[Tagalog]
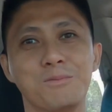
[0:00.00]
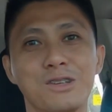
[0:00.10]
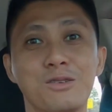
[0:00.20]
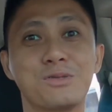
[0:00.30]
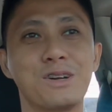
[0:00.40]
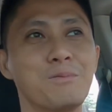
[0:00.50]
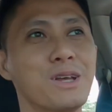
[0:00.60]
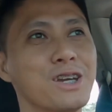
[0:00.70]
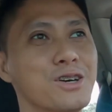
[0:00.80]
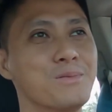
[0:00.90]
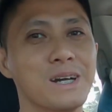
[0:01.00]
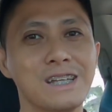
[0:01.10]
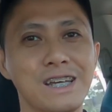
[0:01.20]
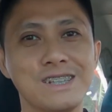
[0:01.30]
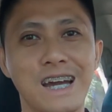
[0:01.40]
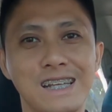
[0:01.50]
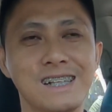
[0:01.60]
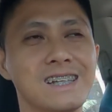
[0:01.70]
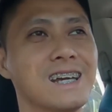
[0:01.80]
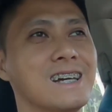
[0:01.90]
mag-subscribe na kayo. Maganda yung
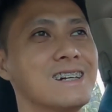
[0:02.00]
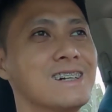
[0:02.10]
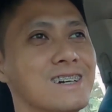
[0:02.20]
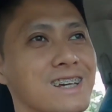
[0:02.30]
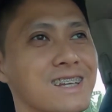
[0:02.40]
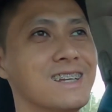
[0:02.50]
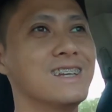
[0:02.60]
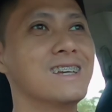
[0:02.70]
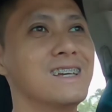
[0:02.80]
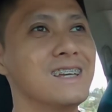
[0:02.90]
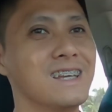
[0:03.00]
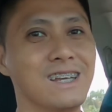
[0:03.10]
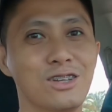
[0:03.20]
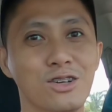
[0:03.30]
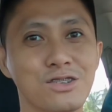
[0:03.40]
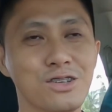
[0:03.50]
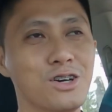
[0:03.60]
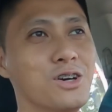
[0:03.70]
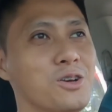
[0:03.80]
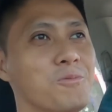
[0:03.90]
channel niya. Okay? And
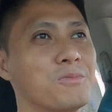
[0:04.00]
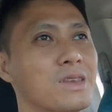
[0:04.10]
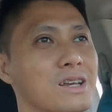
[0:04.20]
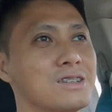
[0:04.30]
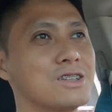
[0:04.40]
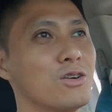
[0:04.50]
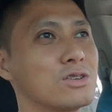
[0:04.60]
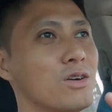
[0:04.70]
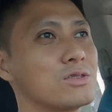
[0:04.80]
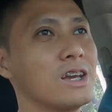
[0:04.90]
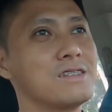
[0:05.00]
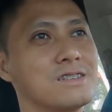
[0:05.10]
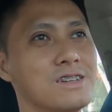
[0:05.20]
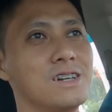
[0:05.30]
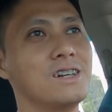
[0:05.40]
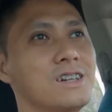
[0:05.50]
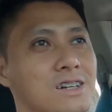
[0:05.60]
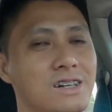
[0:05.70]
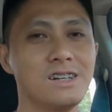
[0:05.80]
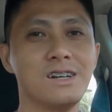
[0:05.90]
also, shoutout kay
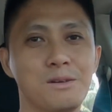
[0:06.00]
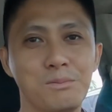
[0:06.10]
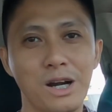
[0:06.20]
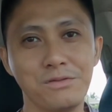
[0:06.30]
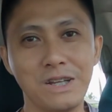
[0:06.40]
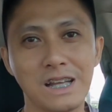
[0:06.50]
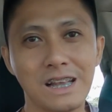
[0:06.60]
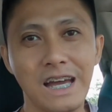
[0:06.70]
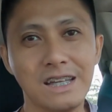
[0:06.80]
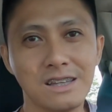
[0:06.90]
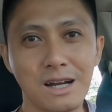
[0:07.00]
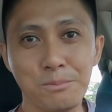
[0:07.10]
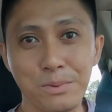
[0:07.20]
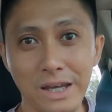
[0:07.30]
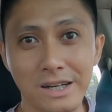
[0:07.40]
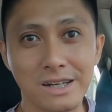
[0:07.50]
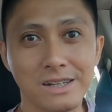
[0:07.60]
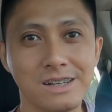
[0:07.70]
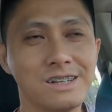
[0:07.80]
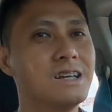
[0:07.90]
Sir Marvin Clyde Draper.
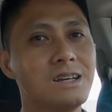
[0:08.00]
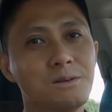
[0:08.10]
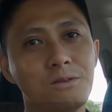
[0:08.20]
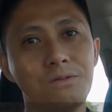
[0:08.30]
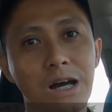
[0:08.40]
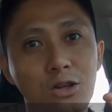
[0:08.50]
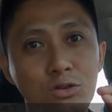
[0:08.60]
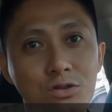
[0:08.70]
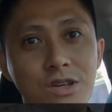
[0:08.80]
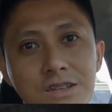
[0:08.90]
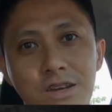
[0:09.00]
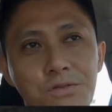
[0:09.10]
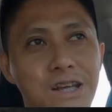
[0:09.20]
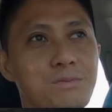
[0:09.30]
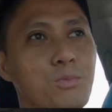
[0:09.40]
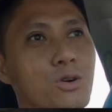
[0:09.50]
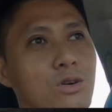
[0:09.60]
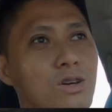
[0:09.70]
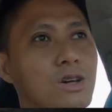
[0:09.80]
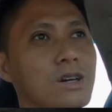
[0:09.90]
Follow nyo siya sa
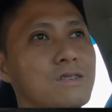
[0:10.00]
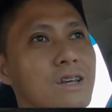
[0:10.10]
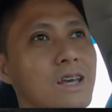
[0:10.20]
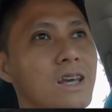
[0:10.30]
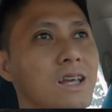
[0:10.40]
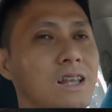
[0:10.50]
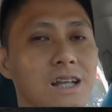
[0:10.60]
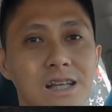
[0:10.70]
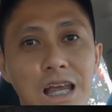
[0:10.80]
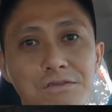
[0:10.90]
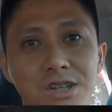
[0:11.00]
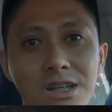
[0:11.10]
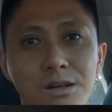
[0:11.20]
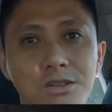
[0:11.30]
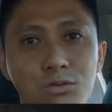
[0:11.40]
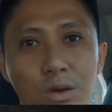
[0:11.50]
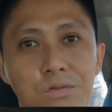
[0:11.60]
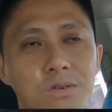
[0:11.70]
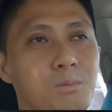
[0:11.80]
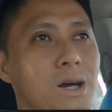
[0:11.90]
Facebook kasi nagla-live siya ng
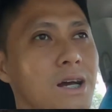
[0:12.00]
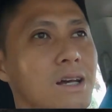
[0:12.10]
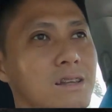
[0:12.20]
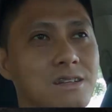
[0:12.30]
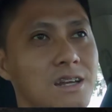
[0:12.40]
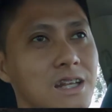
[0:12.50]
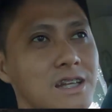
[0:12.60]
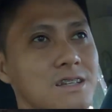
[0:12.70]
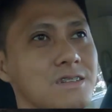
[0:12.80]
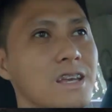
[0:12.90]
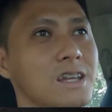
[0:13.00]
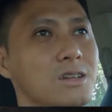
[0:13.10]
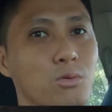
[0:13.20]
Zwift, mga trainings and